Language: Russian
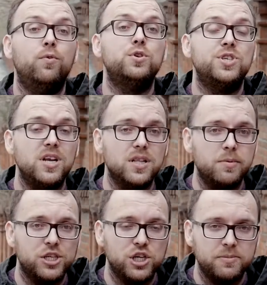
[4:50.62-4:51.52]
В усиленном
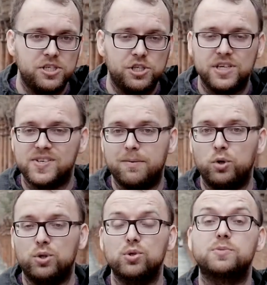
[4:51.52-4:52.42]
режиме сейчас
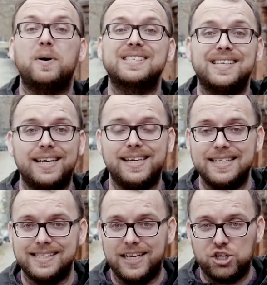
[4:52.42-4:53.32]
работают спасатели.
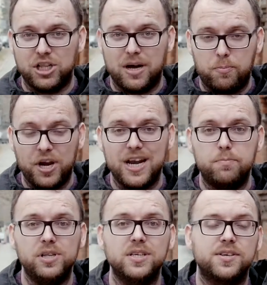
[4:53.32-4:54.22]
С начала апреля
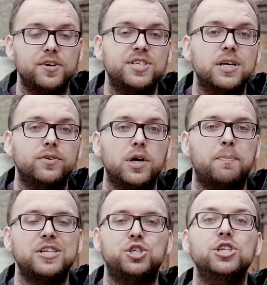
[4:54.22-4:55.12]
было зафиксировано
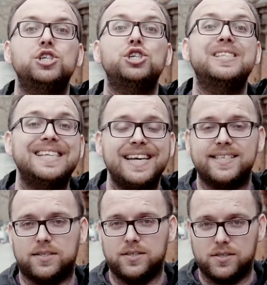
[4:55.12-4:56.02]
почти
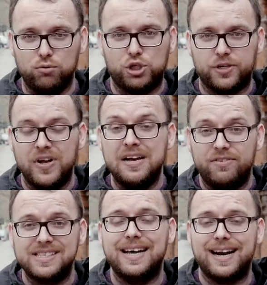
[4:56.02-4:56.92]
400 случаев
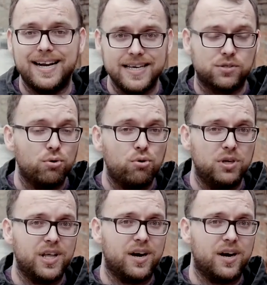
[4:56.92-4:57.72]
возгорания сухой